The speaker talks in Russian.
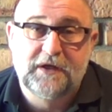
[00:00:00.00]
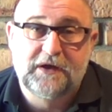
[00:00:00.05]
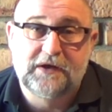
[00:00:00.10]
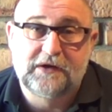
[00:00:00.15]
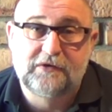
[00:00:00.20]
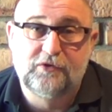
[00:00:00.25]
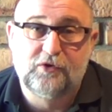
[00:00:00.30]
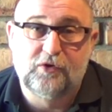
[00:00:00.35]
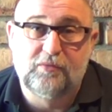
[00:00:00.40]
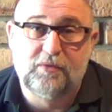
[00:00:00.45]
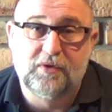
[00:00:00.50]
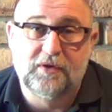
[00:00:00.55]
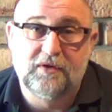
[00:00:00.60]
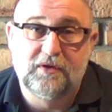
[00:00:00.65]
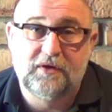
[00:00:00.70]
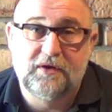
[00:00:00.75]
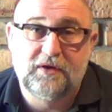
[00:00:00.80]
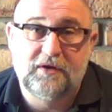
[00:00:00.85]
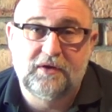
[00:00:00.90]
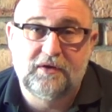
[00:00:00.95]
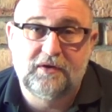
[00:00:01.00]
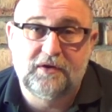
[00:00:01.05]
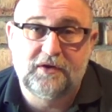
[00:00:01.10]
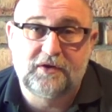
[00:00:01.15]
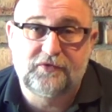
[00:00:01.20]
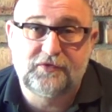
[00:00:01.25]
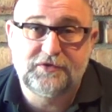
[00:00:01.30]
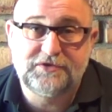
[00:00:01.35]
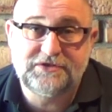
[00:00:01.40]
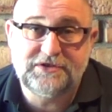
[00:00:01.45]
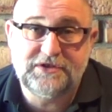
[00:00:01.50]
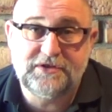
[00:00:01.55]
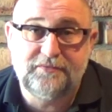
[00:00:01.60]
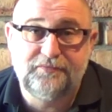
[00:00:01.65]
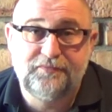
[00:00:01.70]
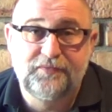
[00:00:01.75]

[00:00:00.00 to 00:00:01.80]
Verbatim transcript: Global RFC.